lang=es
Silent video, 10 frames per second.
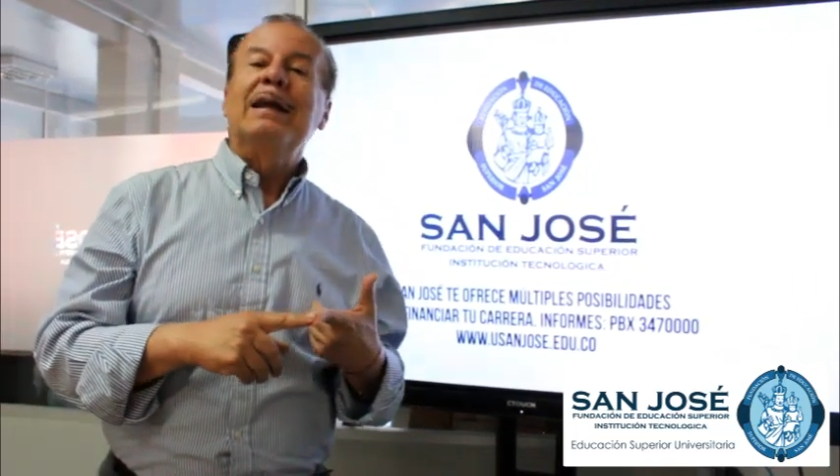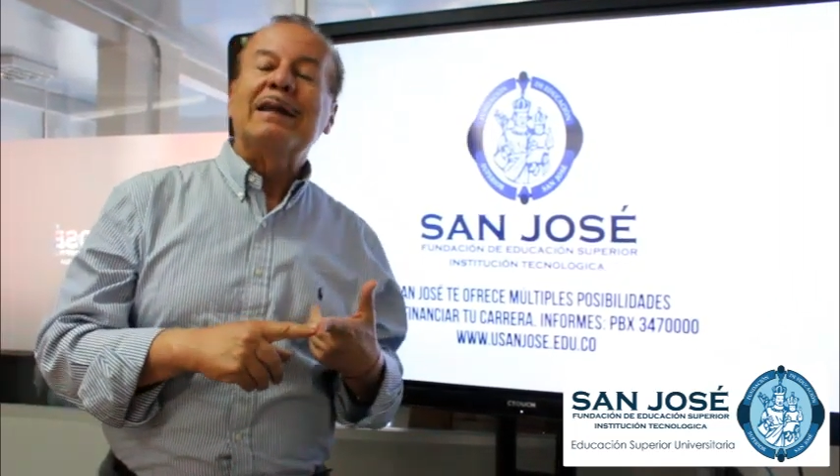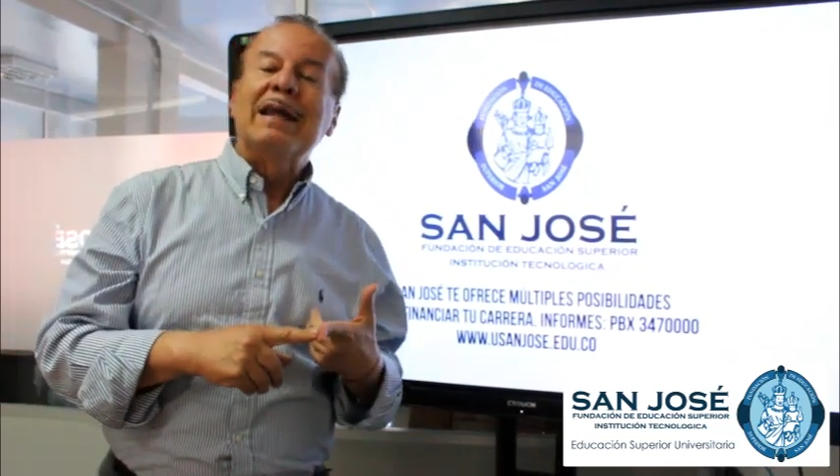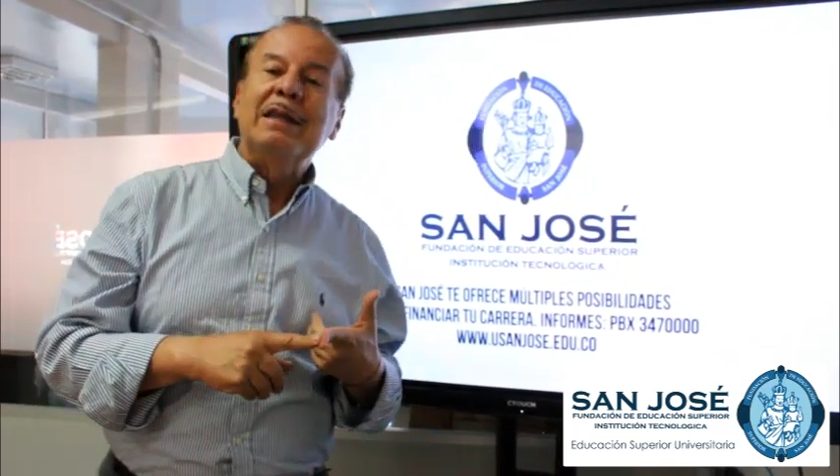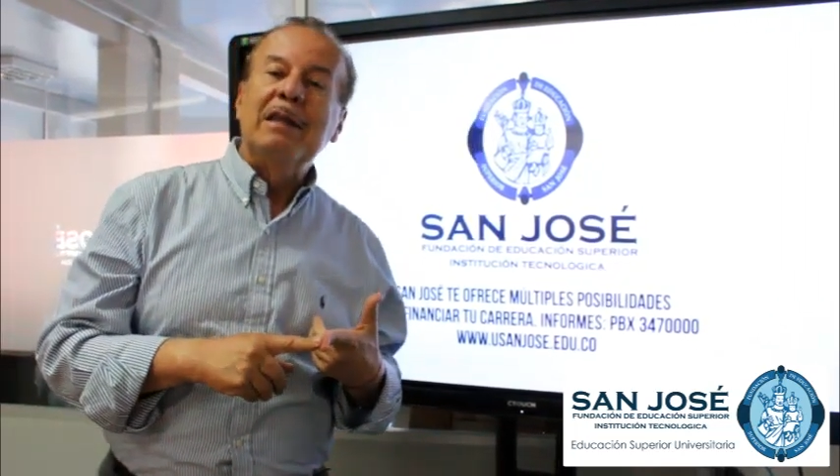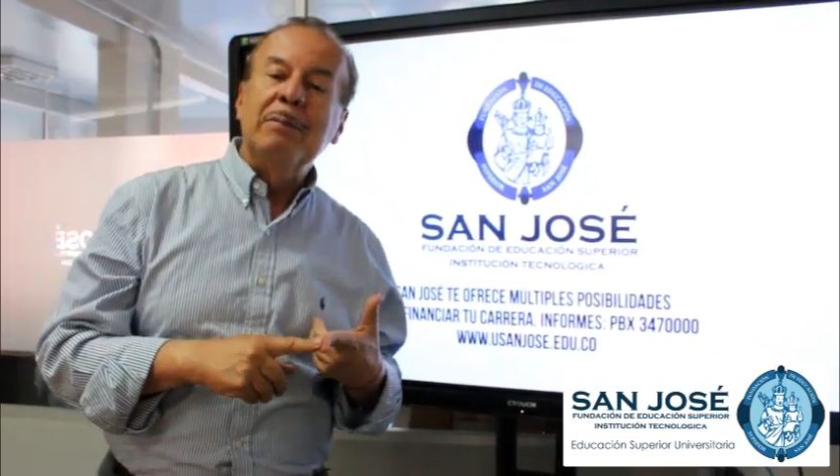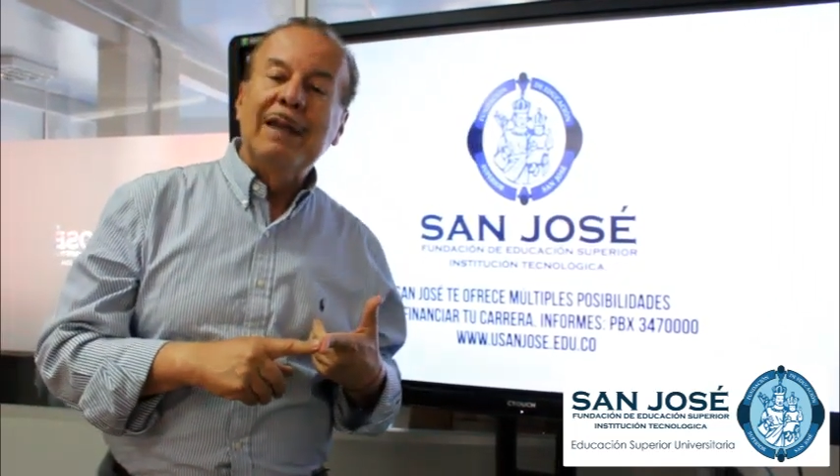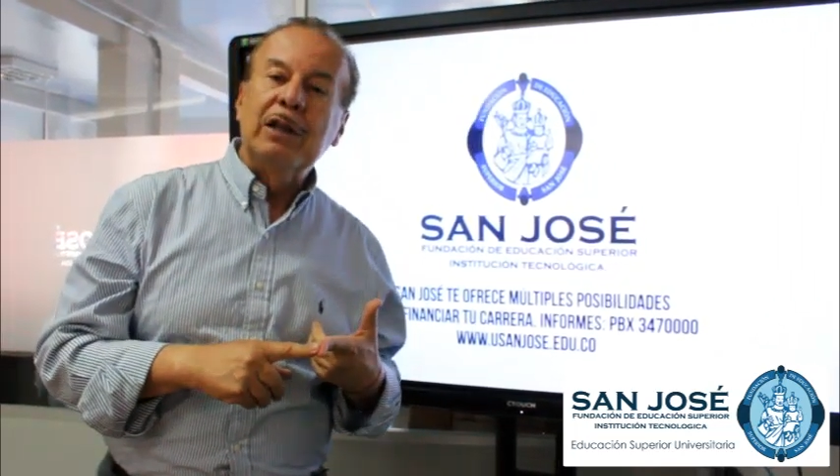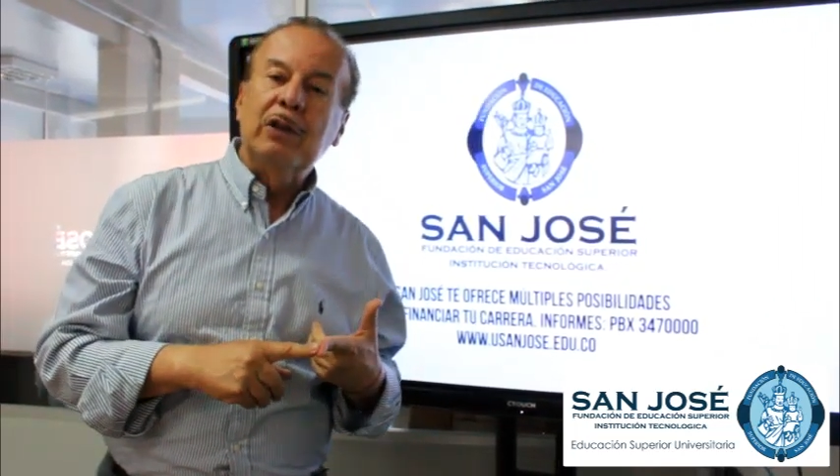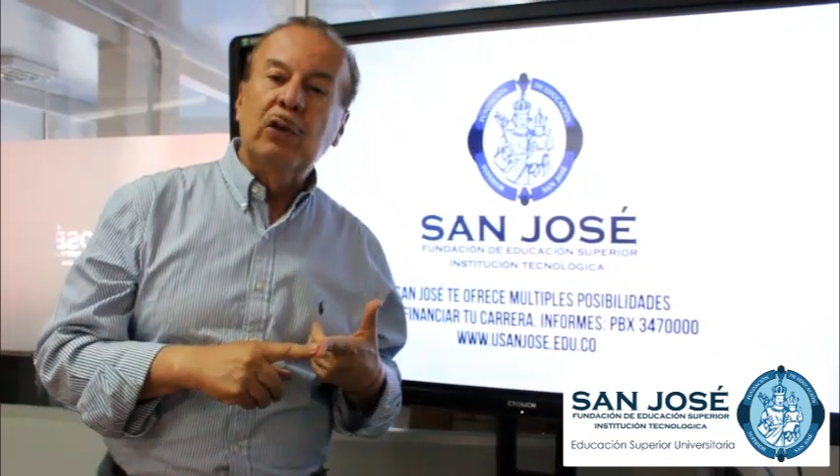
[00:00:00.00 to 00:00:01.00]

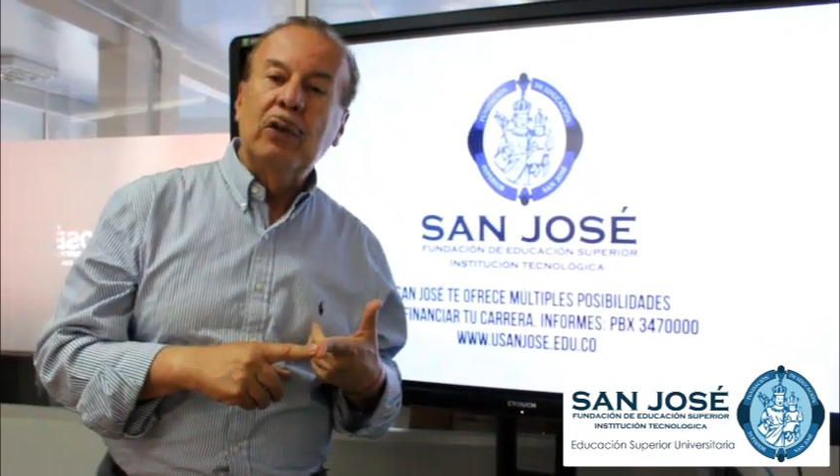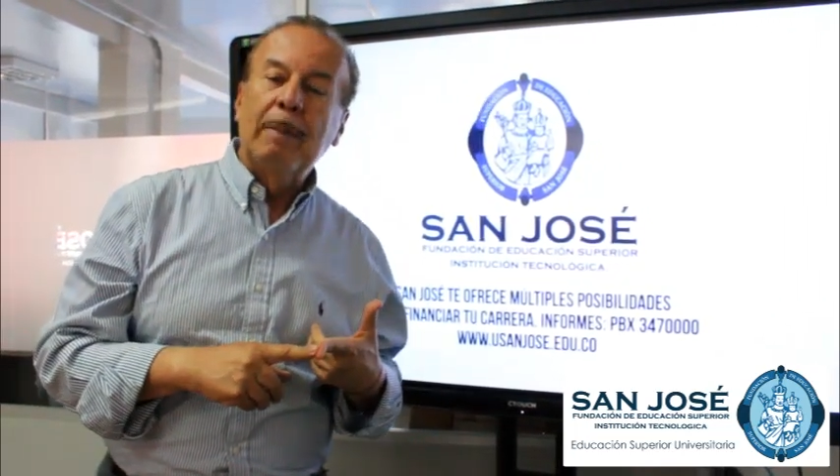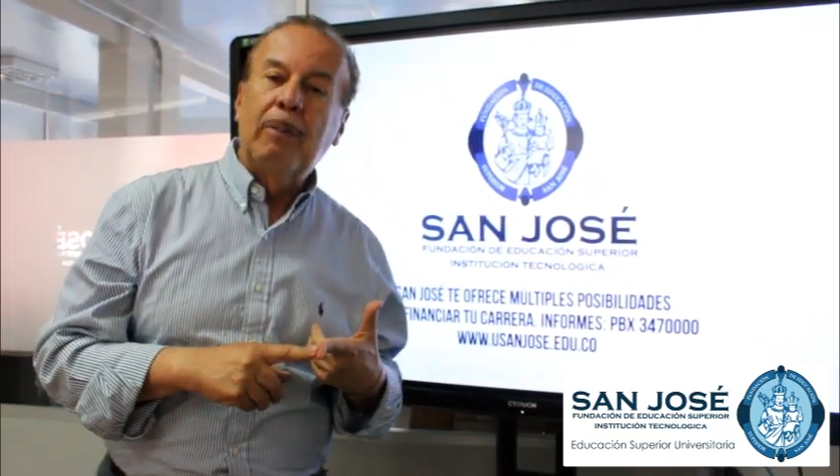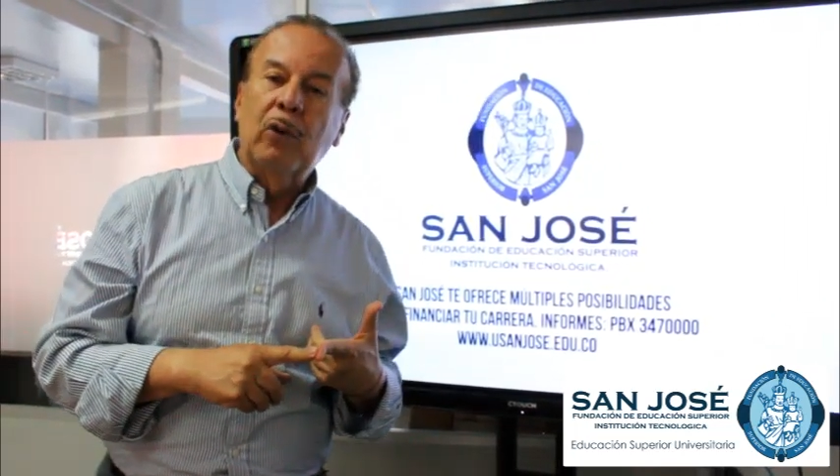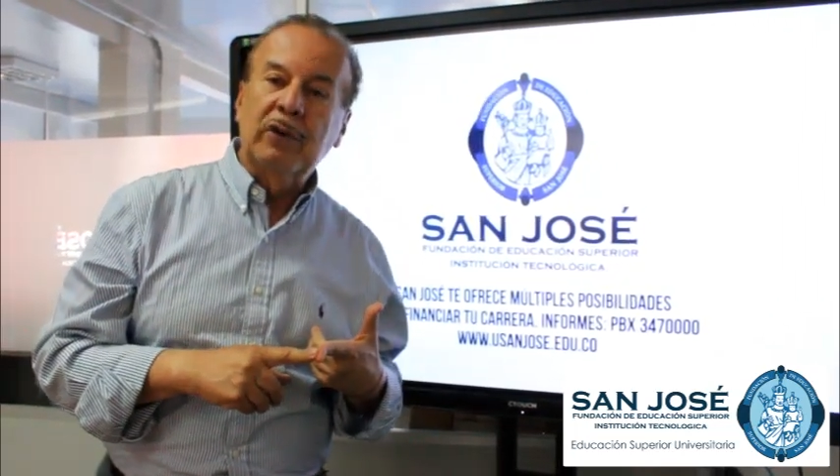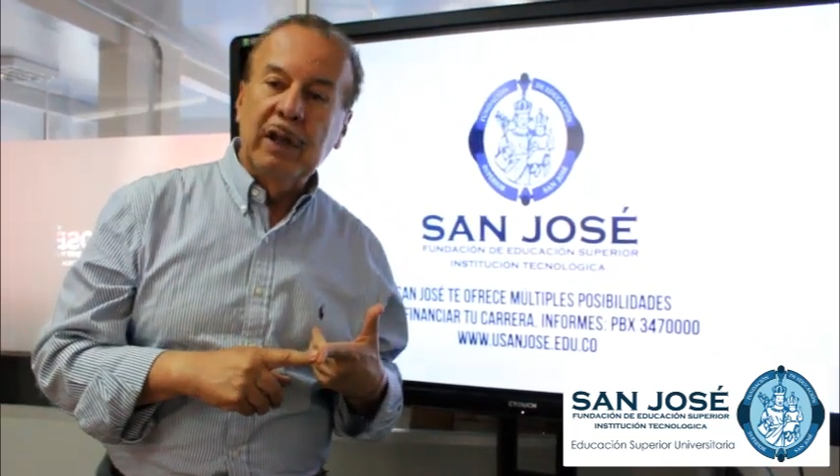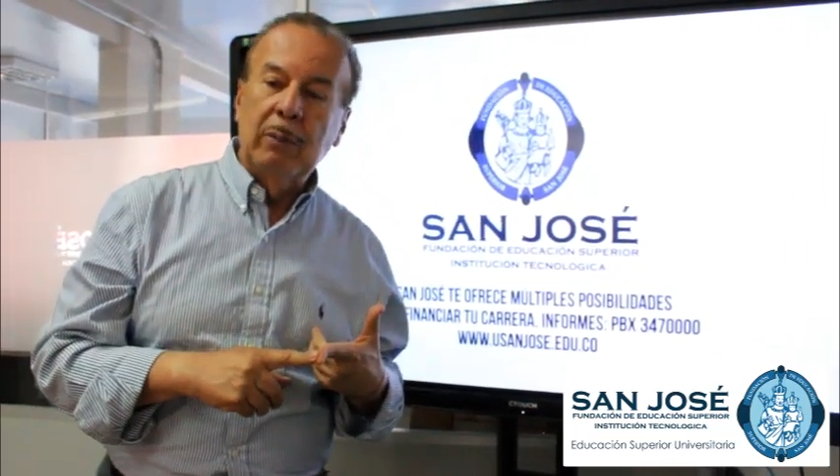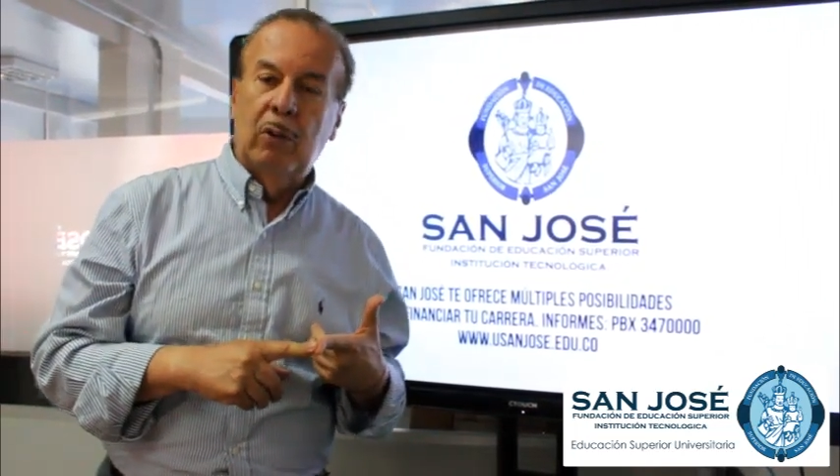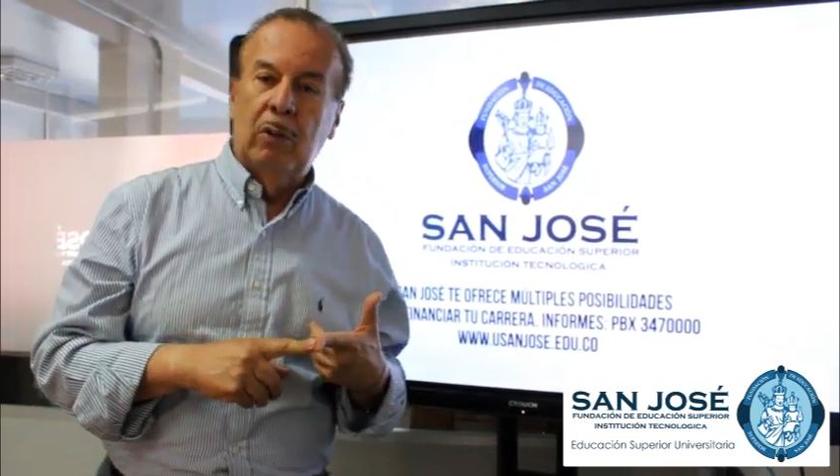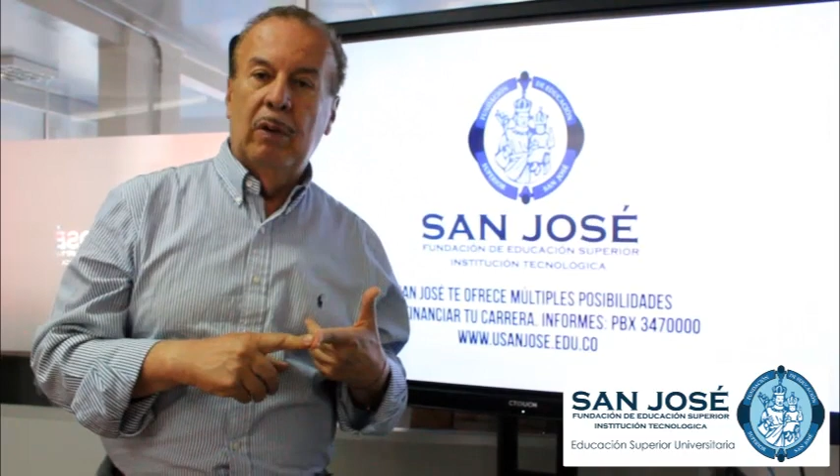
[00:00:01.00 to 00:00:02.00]
rendimiento deportivo.